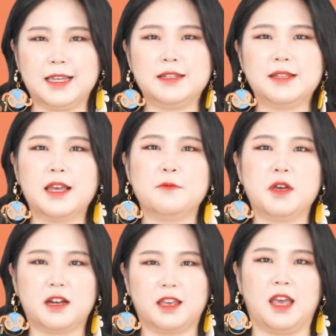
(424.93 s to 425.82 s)

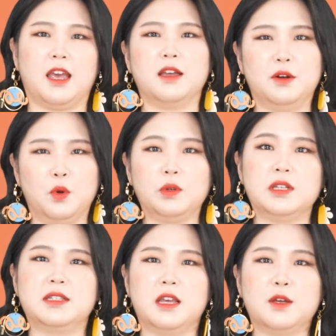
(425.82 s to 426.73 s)
이세이미야케
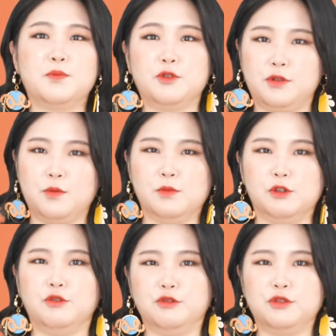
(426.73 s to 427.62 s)
로디세이
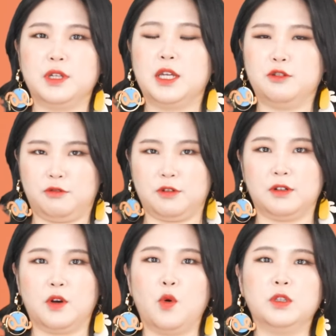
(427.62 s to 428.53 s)
뿌로무 우드앤우드
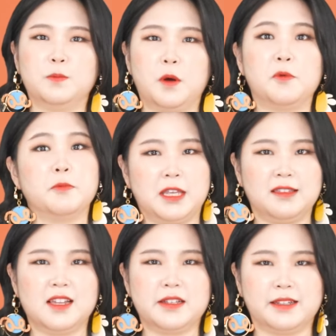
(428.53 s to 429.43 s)
우드 퍼퓸
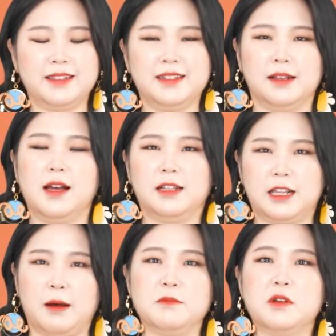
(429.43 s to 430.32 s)
인텐스는
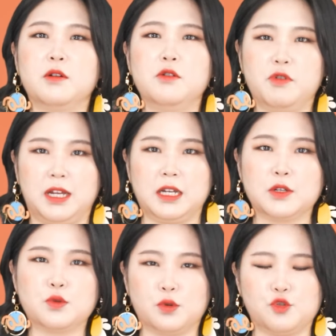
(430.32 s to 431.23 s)
남성을 위한
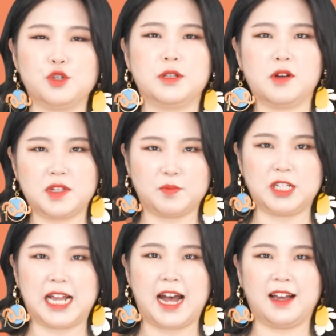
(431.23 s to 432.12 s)
향수로
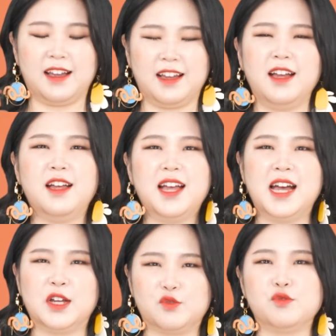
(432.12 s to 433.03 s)
출시되었습니다.
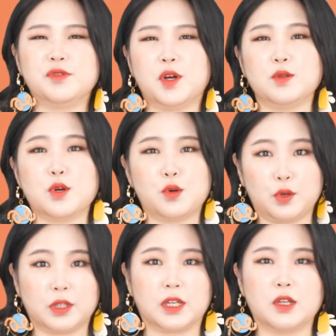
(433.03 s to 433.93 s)

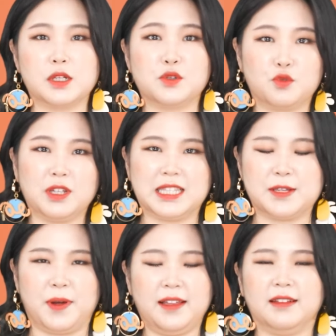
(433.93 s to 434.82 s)
중성적으로 느껴질 수도
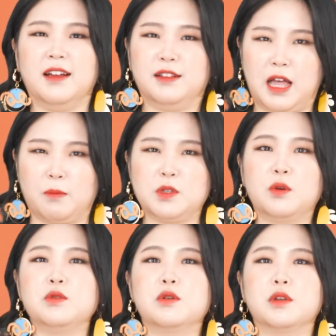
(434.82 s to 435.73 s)
있지만
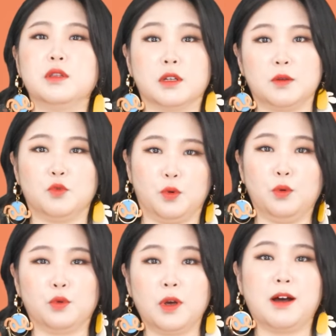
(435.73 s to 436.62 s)
남성적인
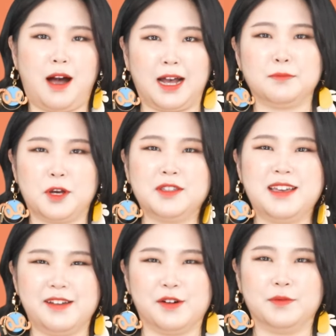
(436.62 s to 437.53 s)
느낌도 꽤 강한
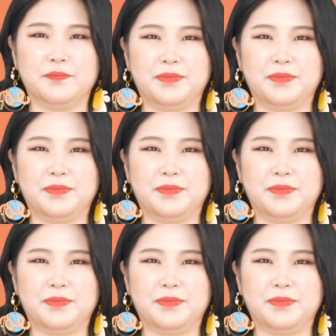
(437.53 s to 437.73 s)
편이에요.